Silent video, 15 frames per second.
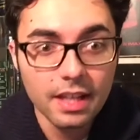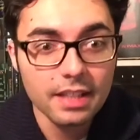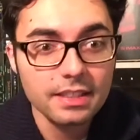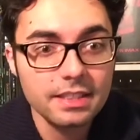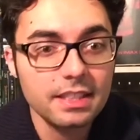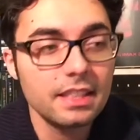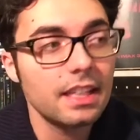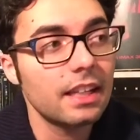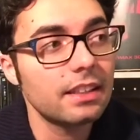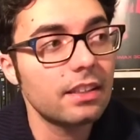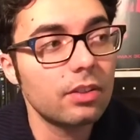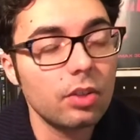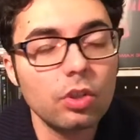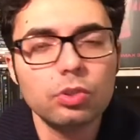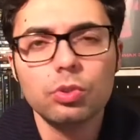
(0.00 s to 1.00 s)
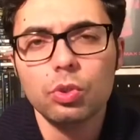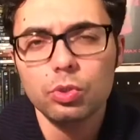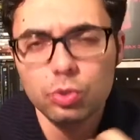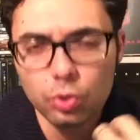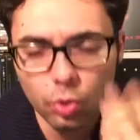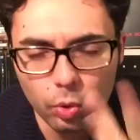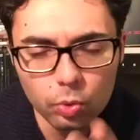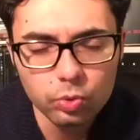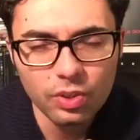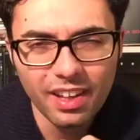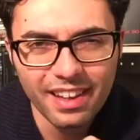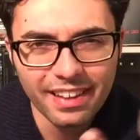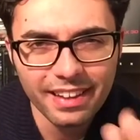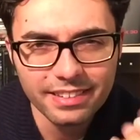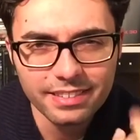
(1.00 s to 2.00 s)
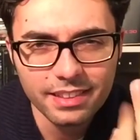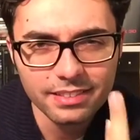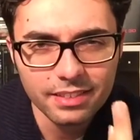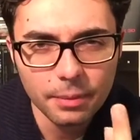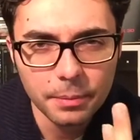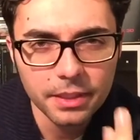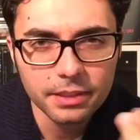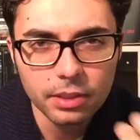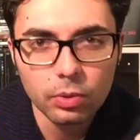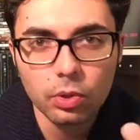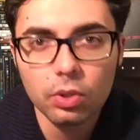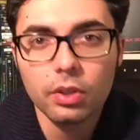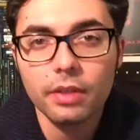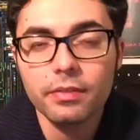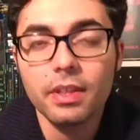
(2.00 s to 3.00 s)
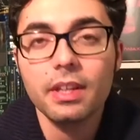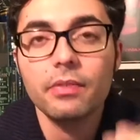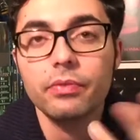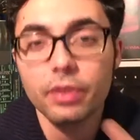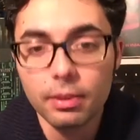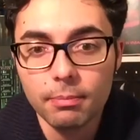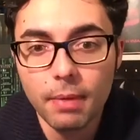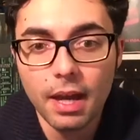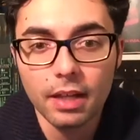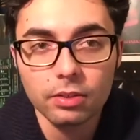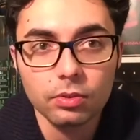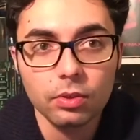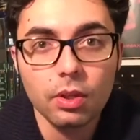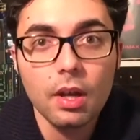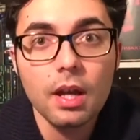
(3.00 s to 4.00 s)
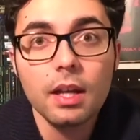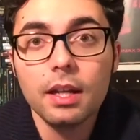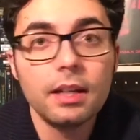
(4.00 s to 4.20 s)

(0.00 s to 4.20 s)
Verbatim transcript: sia del nostro scrutare attentamente quello che viene filmato.